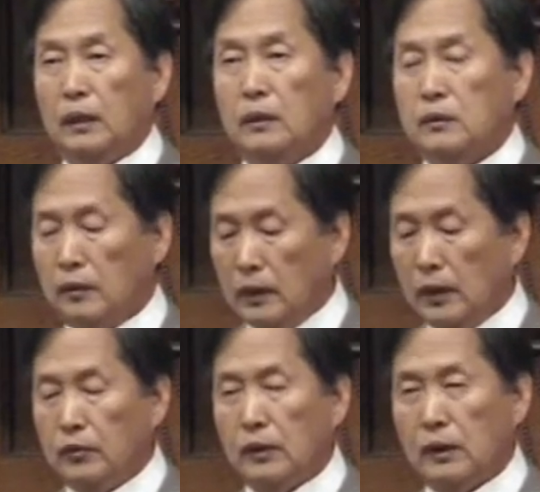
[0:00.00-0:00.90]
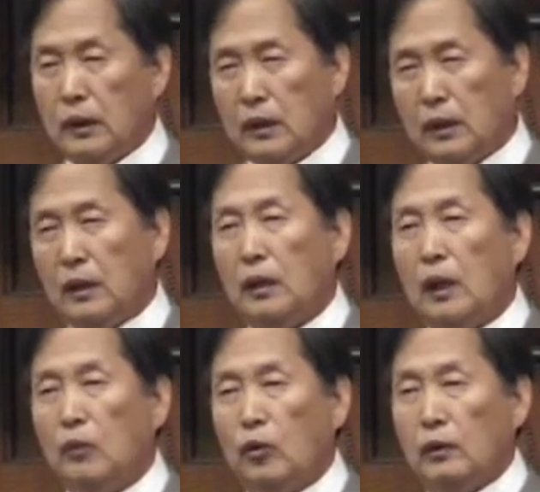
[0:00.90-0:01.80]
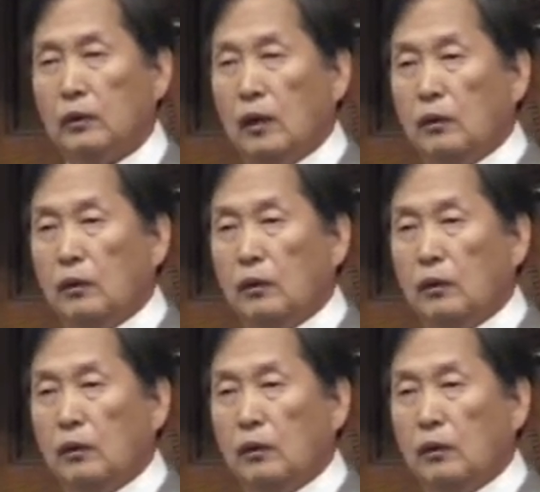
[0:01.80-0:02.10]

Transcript: 그래서 거기 나중에 감옥에도